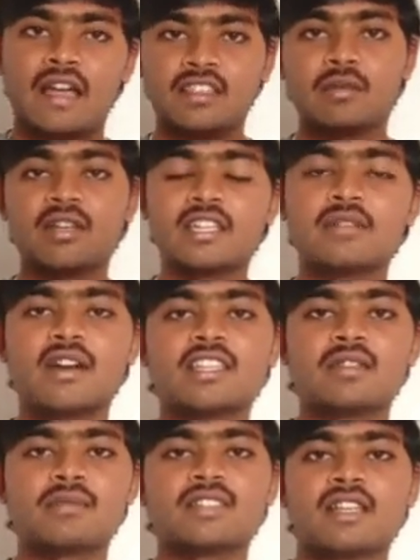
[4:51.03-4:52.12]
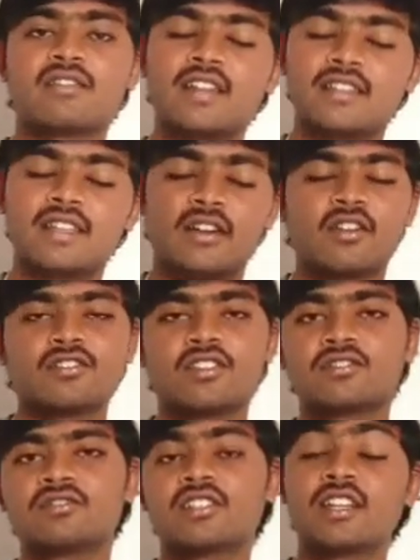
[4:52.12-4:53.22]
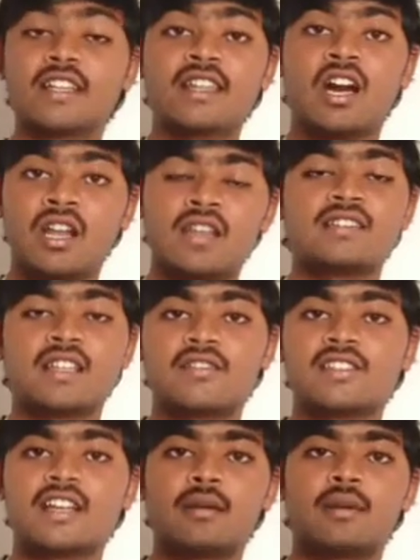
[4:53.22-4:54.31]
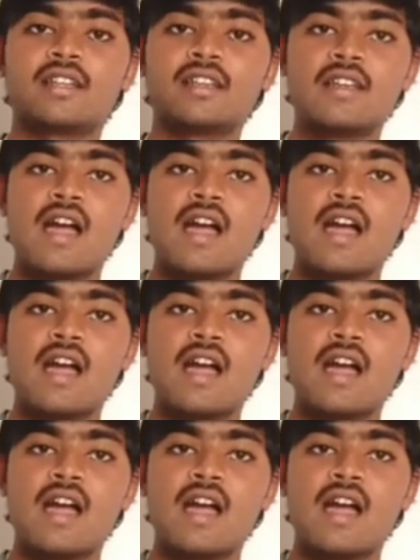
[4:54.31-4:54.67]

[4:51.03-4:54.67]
అంతమందికి మాత్రమే సర్వర్ అయితే రావడం జరుగుతుంది ఎందుకంటే ఇది ఆన్లైన్ సర్వీస్ కాబట్టి